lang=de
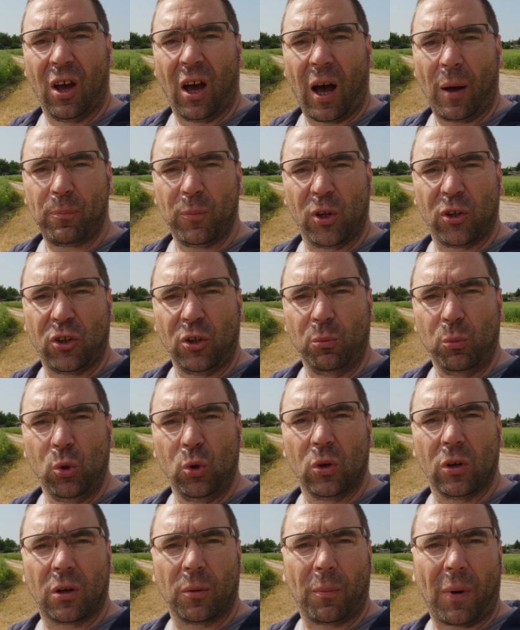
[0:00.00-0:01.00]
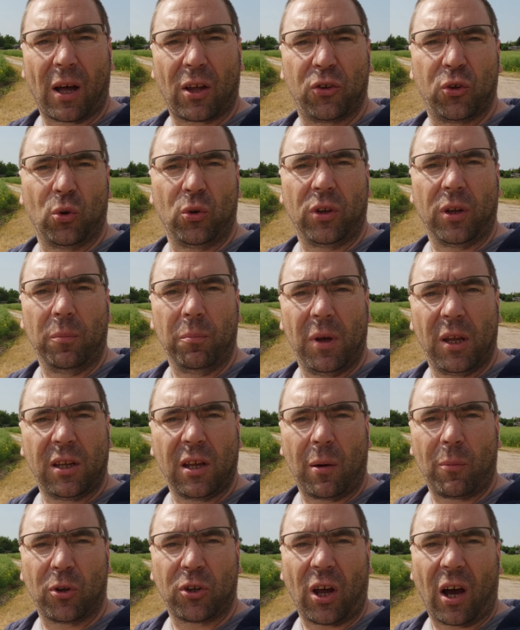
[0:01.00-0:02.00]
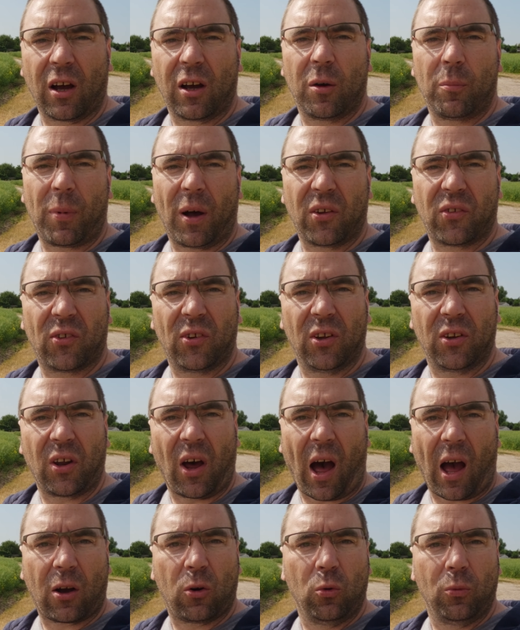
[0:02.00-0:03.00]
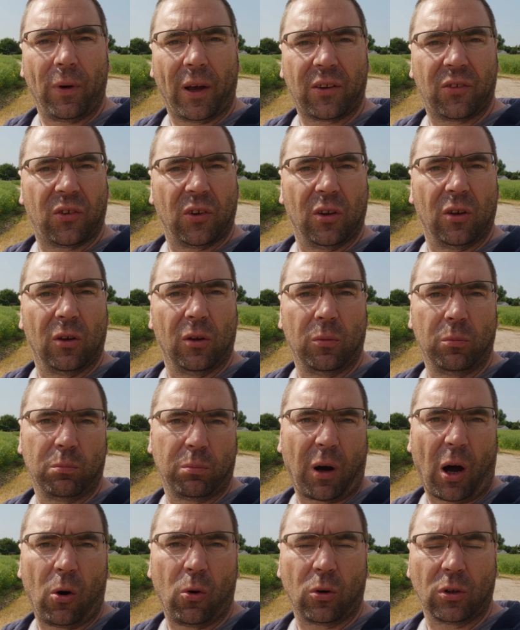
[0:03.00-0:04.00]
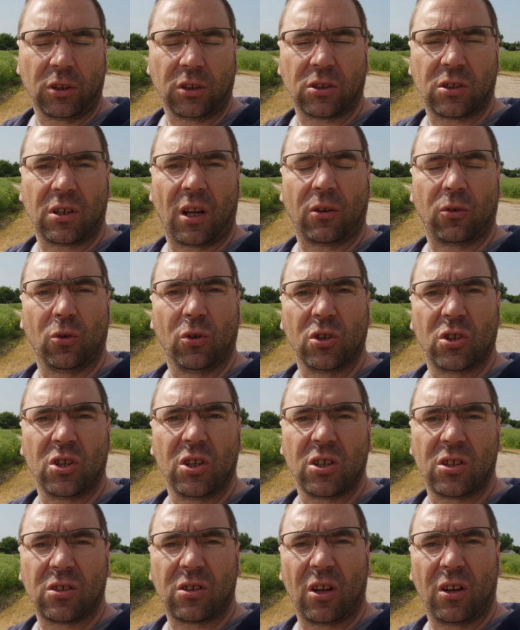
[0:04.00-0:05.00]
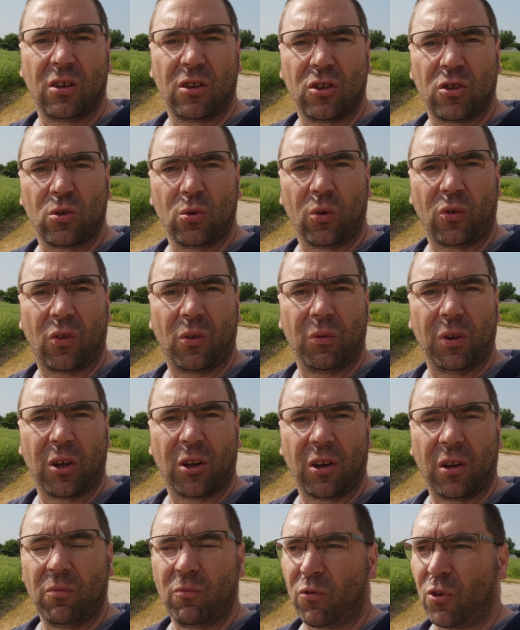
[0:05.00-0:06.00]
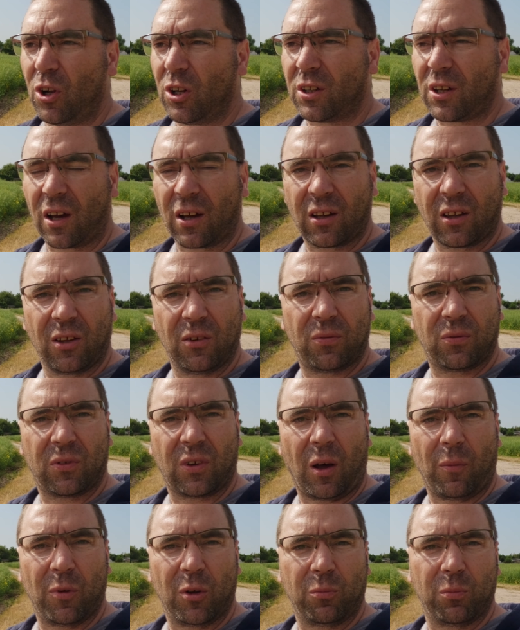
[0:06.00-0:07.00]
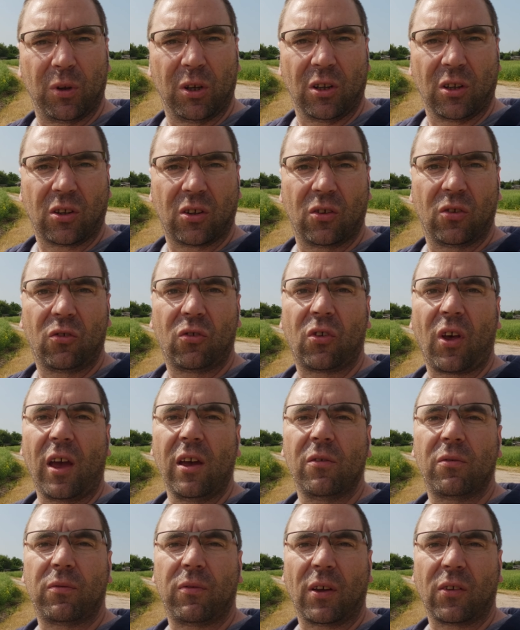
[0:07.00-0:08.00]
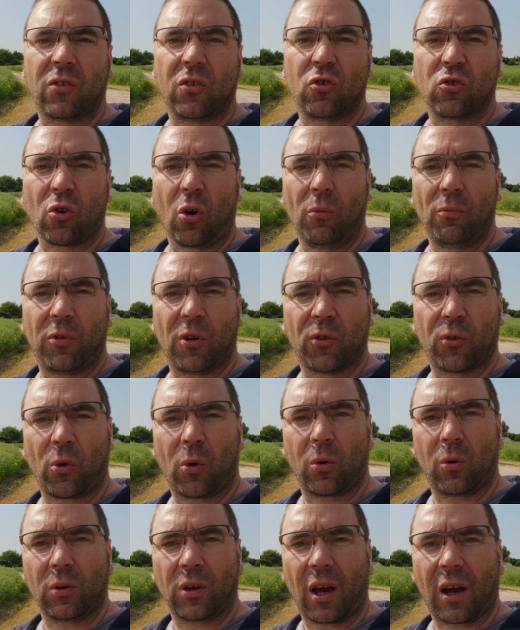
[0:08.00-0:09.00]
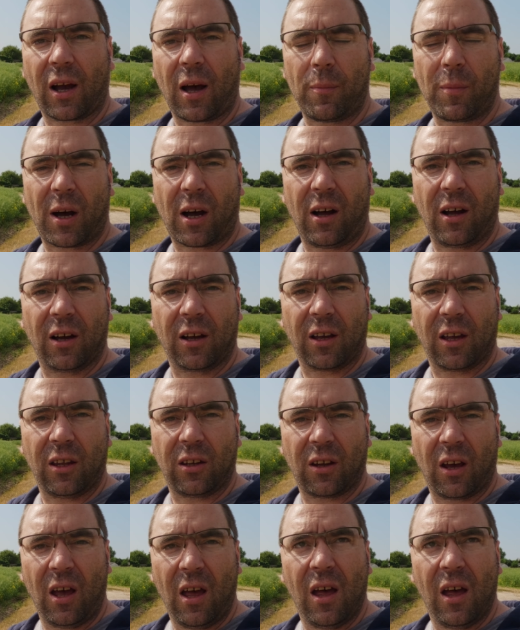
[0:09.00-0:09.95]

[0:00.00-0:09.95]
hab mir die Mühe gemacht und den Mediamod angebastelt. Akkuwechsel brauche ich natürlich nicht, denn ich nutze wieder den Volta-Griff. Damit bin ich safe, was die Stromversorgung der Kamera angeht.